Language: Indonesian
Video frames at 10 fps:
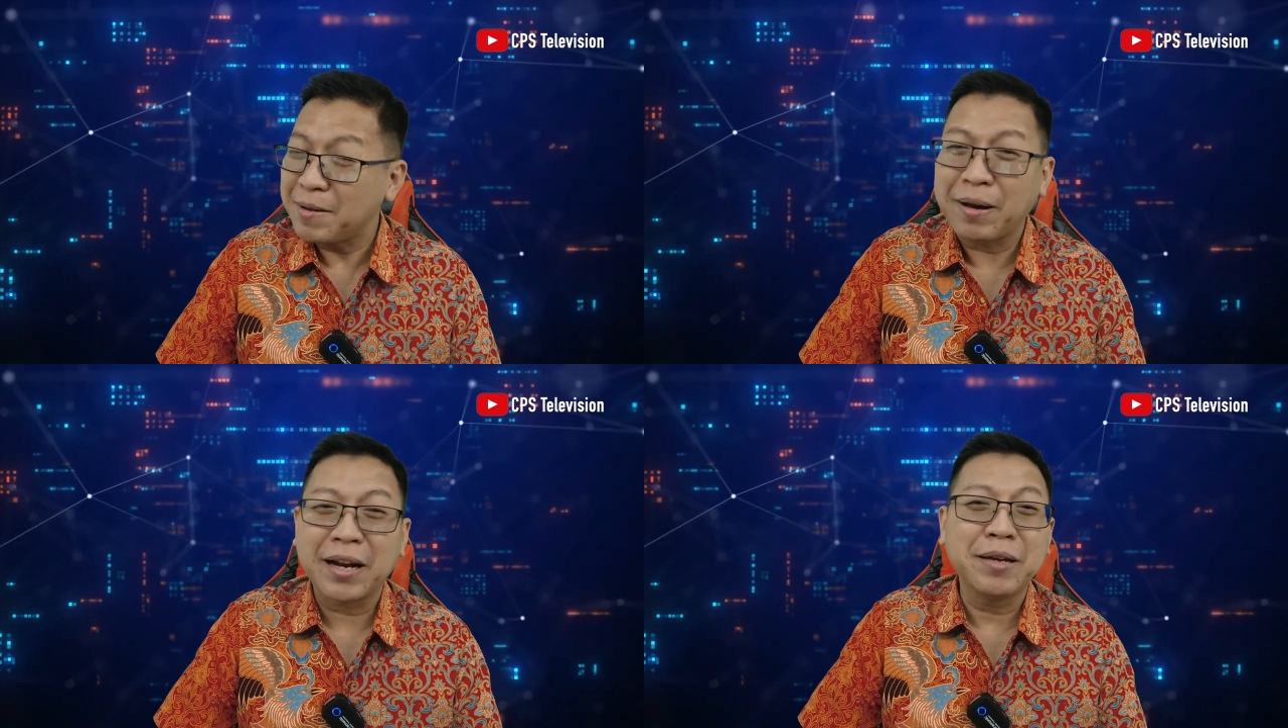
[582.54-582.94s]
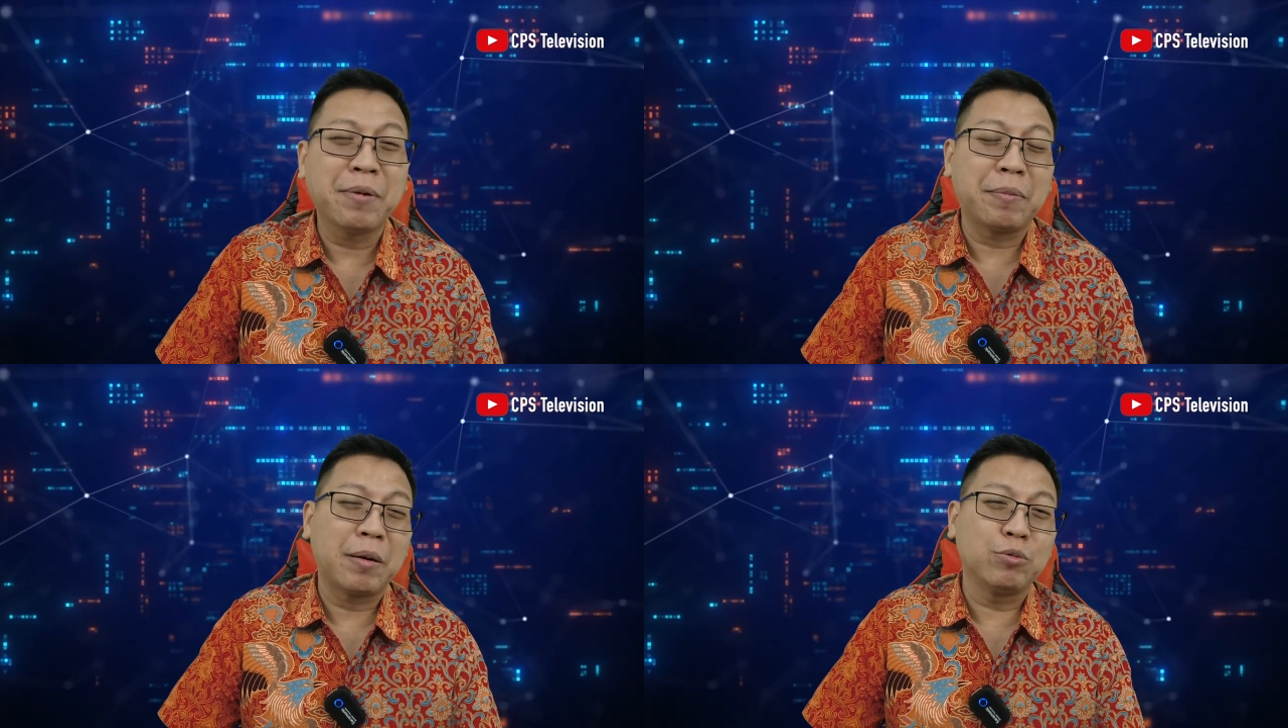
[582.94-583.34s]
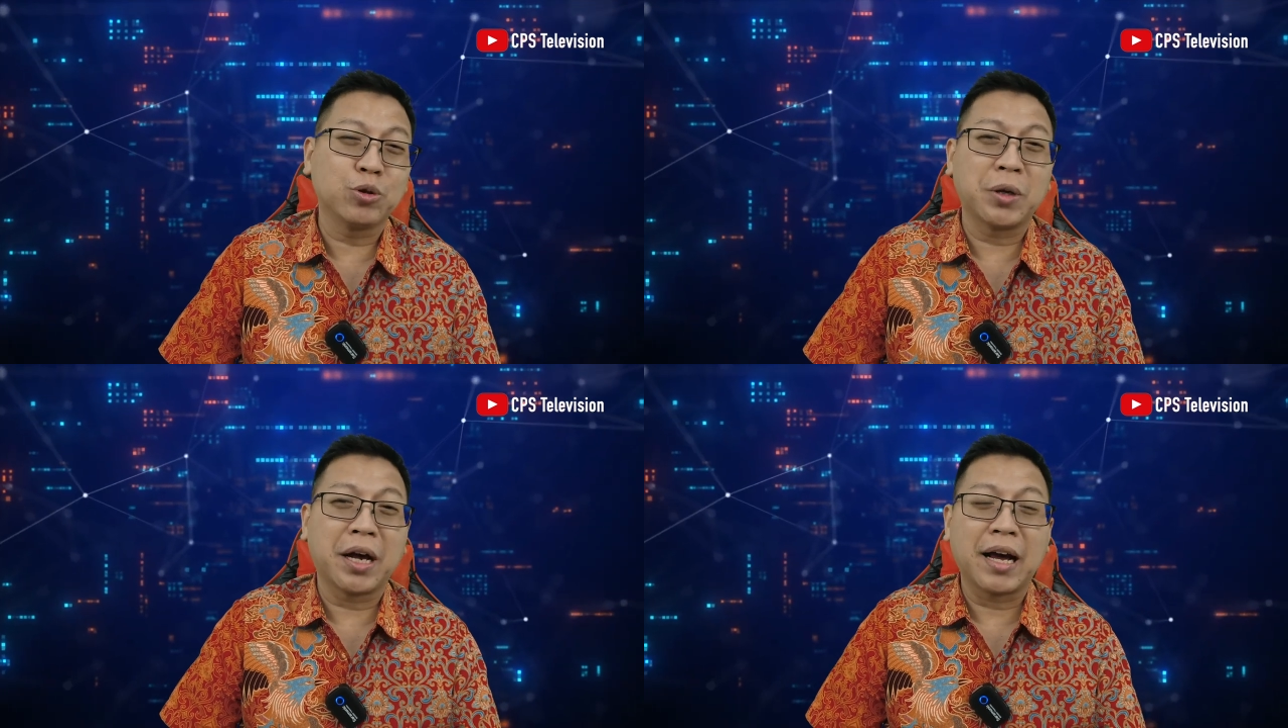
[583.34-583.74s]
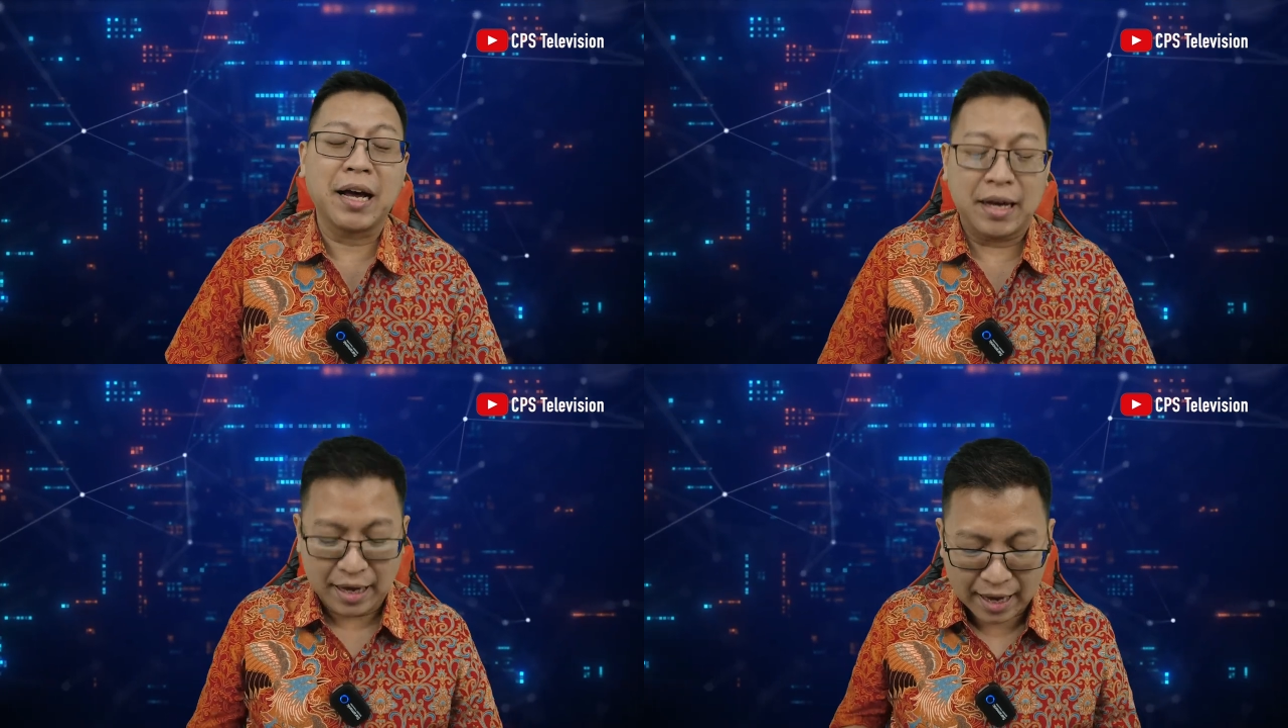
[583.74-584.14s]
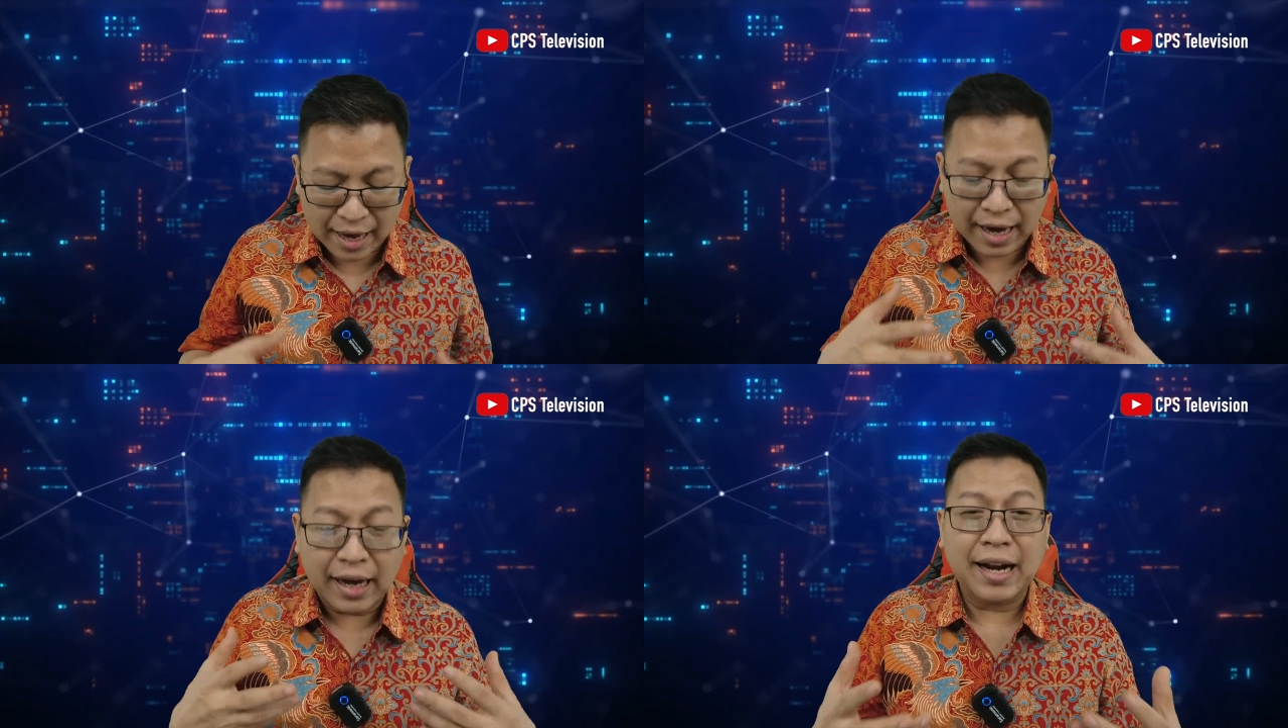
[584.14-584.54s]
Mari Bapak Ibu Saudara,
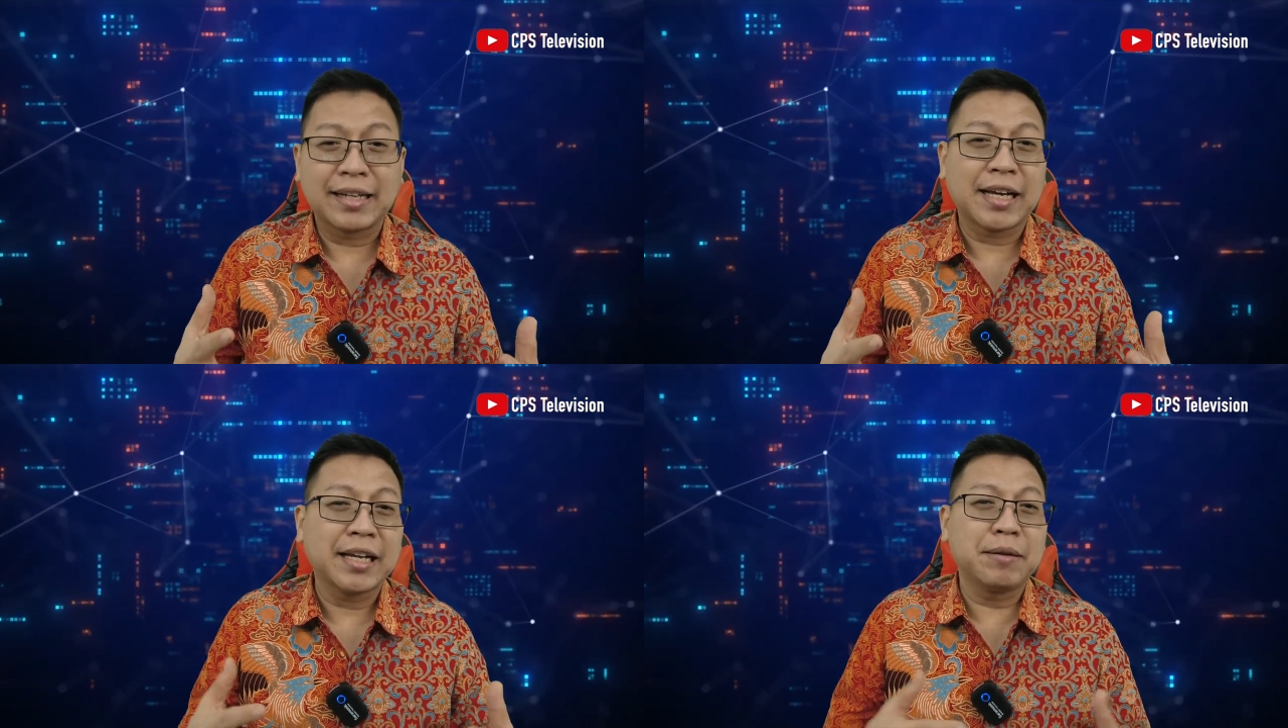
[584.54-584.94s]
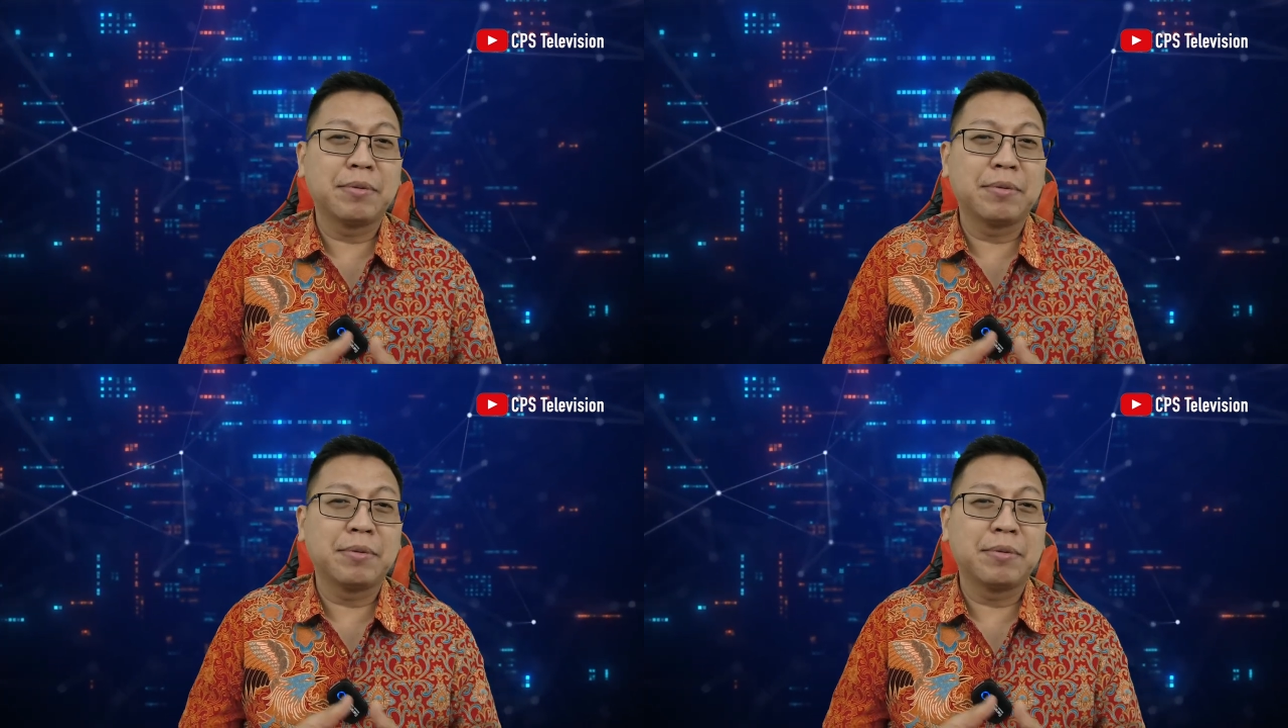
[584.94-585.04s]
rasanya